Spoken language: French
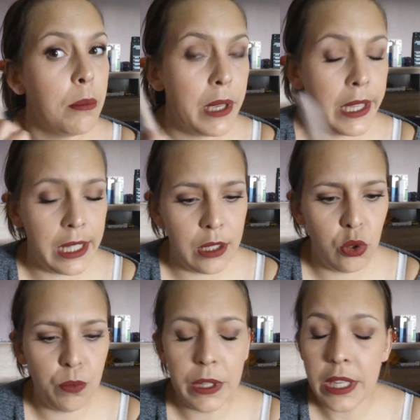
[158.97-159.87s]
Mais il
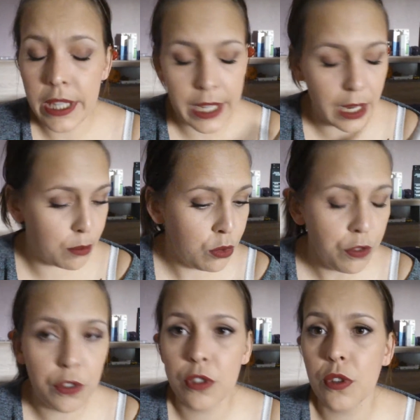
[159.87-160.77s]
illumine, il
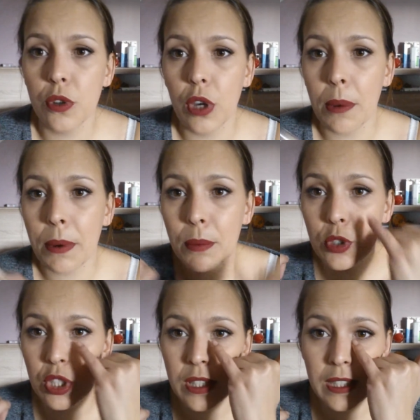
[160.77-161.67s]
camoufle. Euh, après, moi,
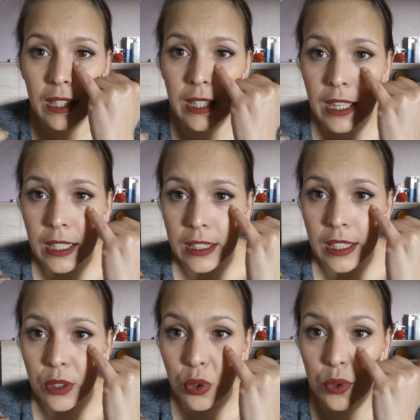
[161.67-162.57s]
j'ai une cerne là
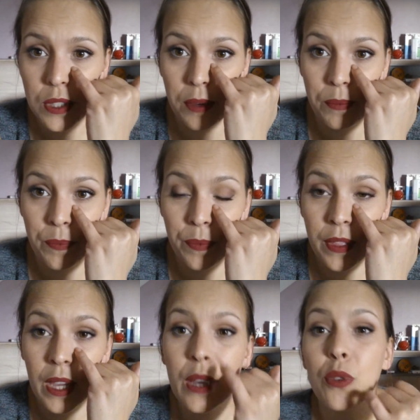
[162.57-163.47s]
qui est creusée.
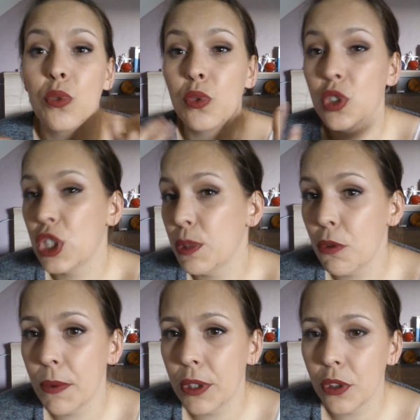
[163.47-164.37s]
Donc, j'ai
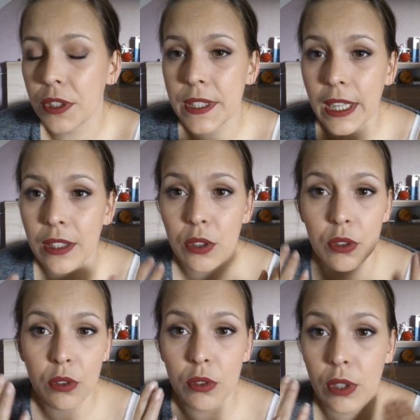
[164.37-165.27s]
beau mettre de l'anti-cerne,
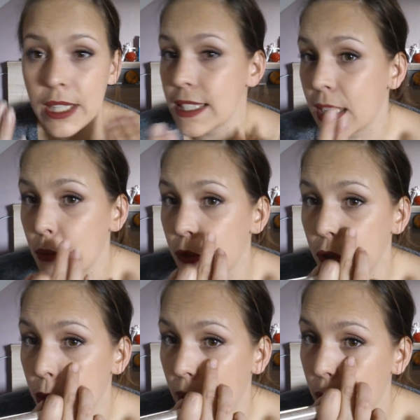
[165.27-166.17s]
euh, elle se
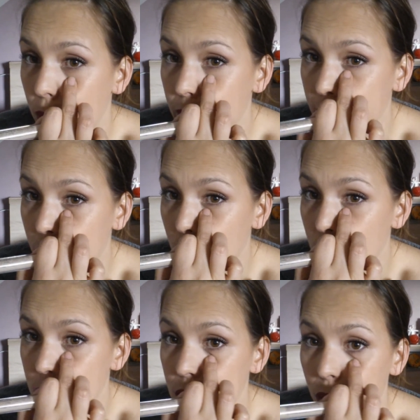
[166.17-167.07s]
camoufle pas, quoi. Elle est
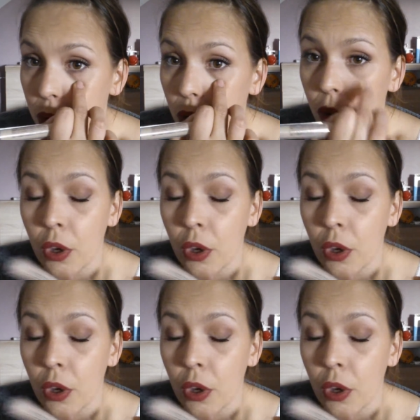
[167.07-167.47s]
creusée, donc,